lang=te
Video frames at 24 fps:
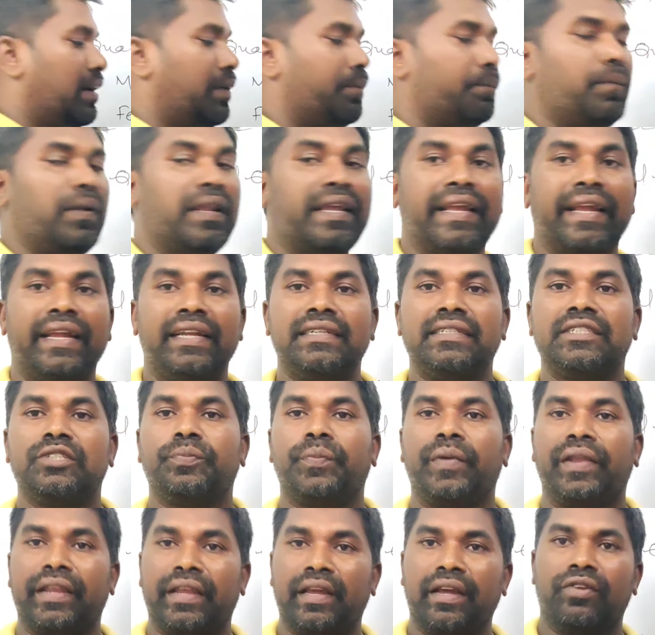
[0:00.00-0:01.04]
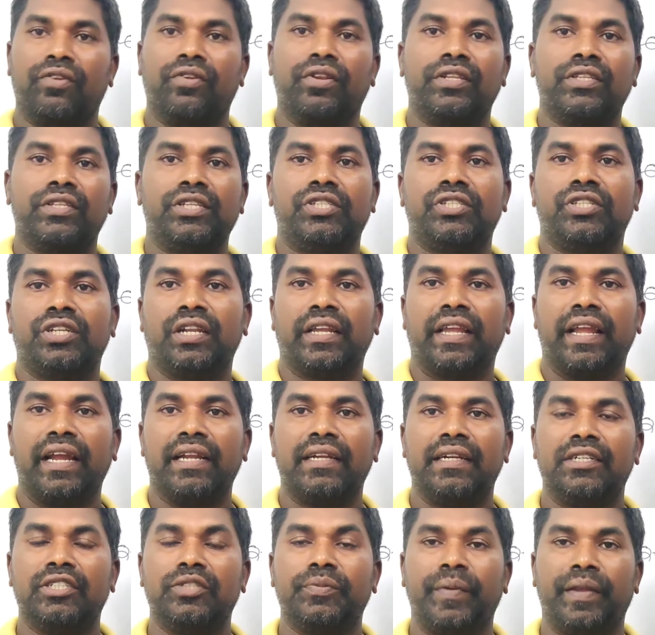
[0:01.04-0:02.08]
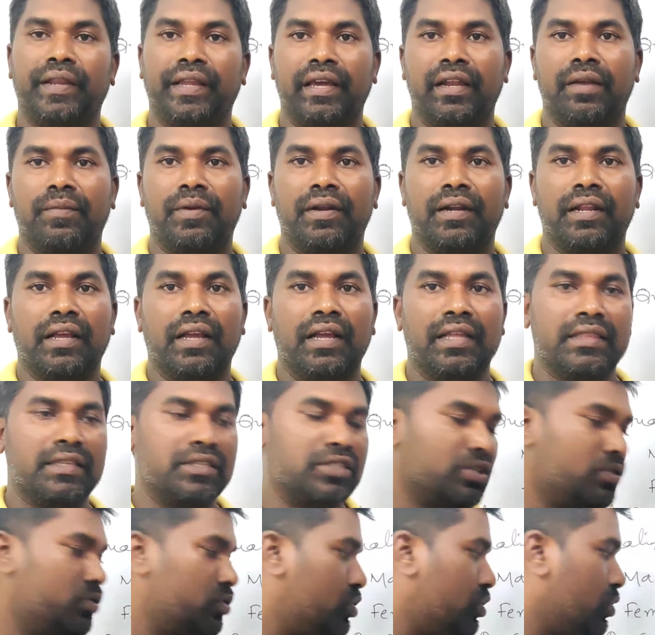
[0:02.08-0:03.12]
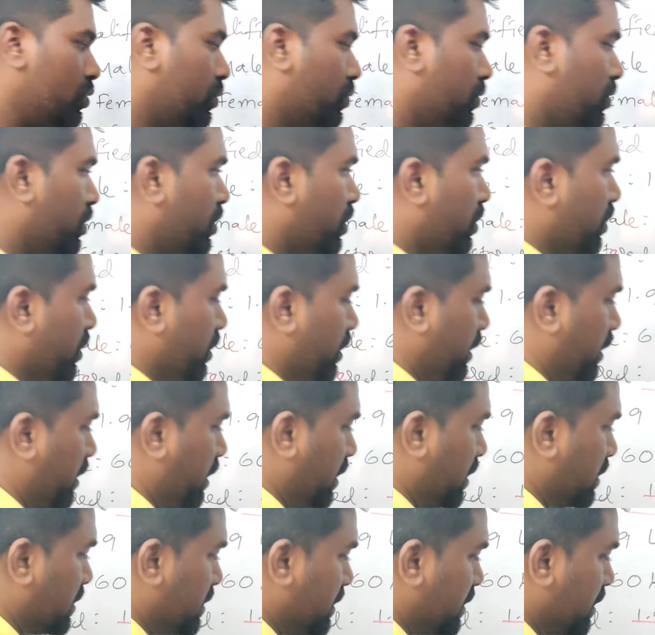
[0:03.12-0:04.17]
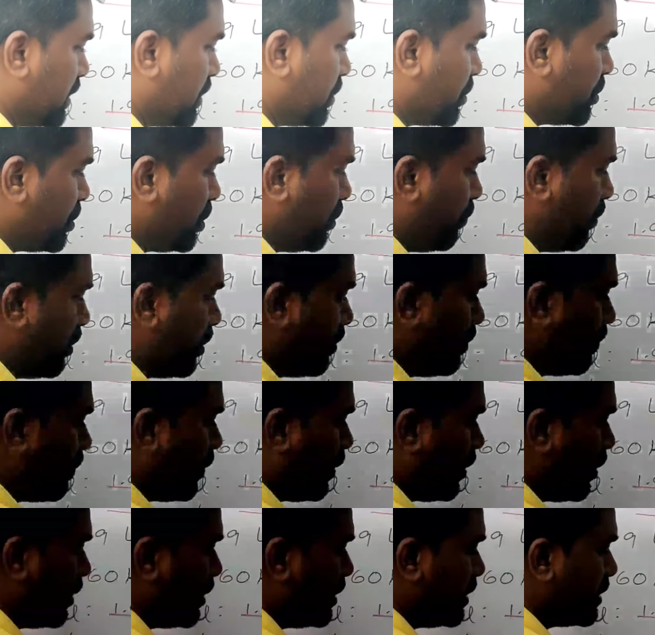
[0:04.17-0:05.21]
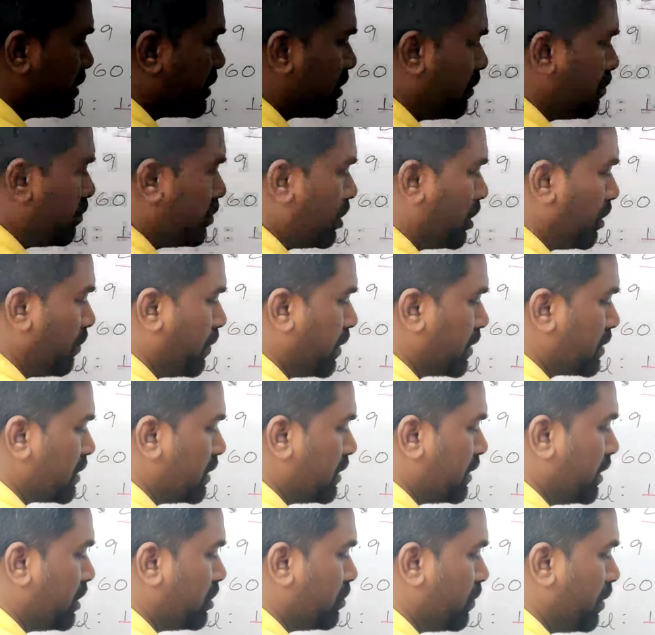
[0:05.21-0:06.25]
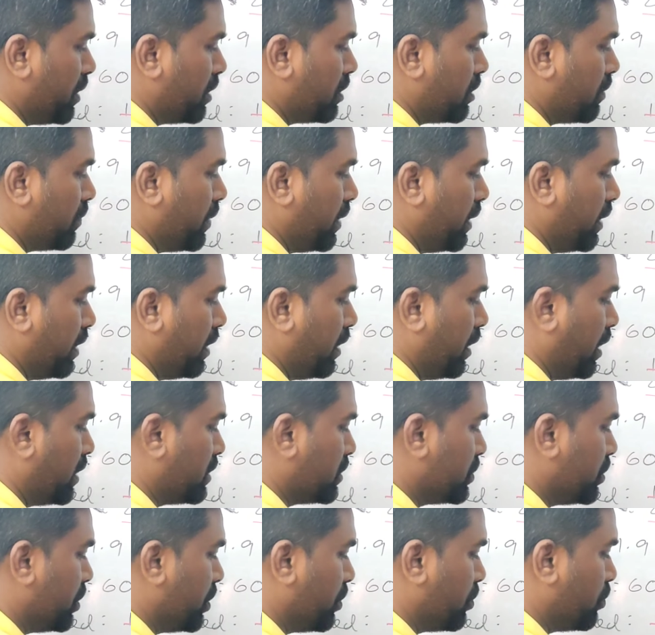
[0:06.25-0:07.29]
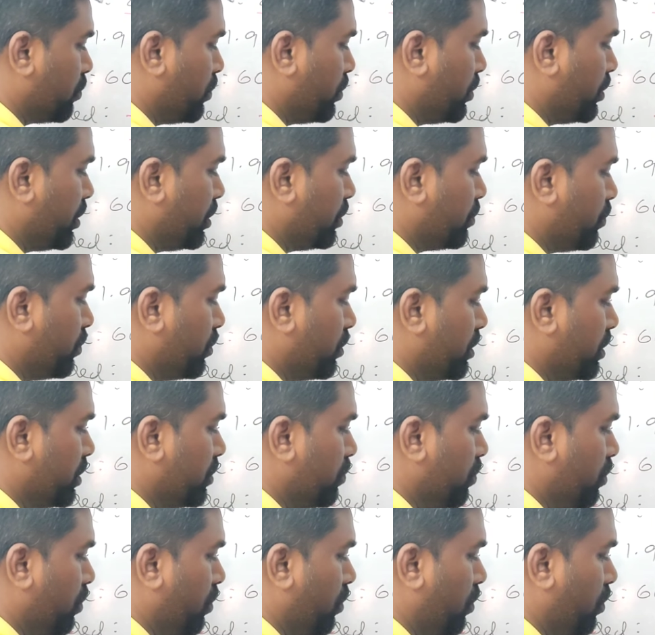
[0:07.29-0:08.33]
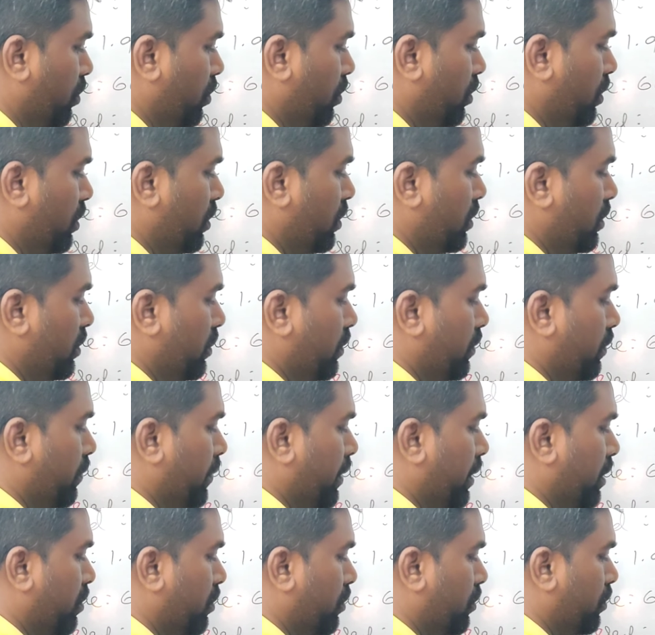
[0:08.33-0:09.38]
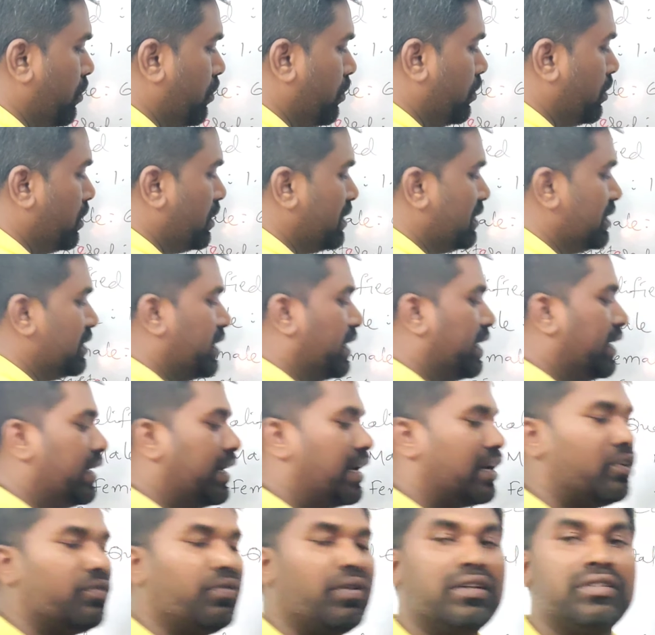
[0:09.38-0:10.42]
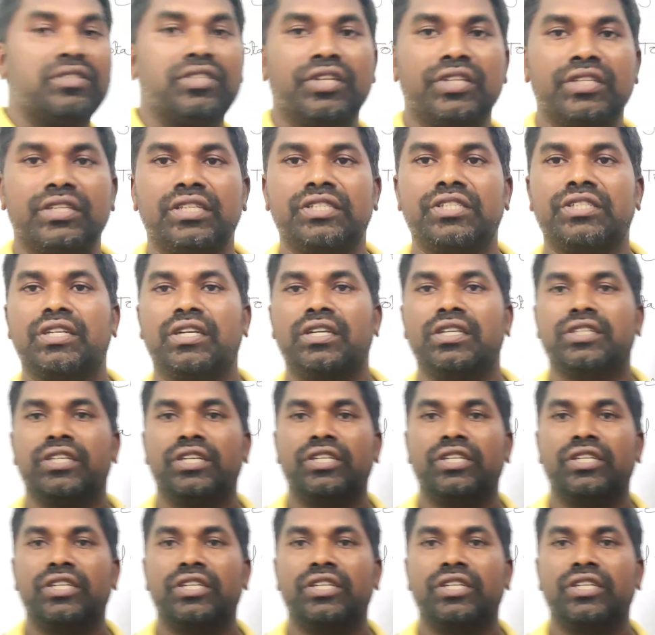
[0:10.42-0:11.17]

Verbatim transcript: అప్లికెంట్స్ పెరిగారు రిజిస్టర్ క్యాండిడేట్స్ పెరిగారు అనమాట గత సంవత్సరం ఇక్కడ సిక్స్టీ వన్ పాయింట్ సంథింగ్ పర్సెంటేజ్ మాత్రమే లాస్ట్ ఇయర్ ట్వంటీ ట్వంటీ టూలో మీకు జేఈ అడ్వాన్స్ రిజిస్టర్డ్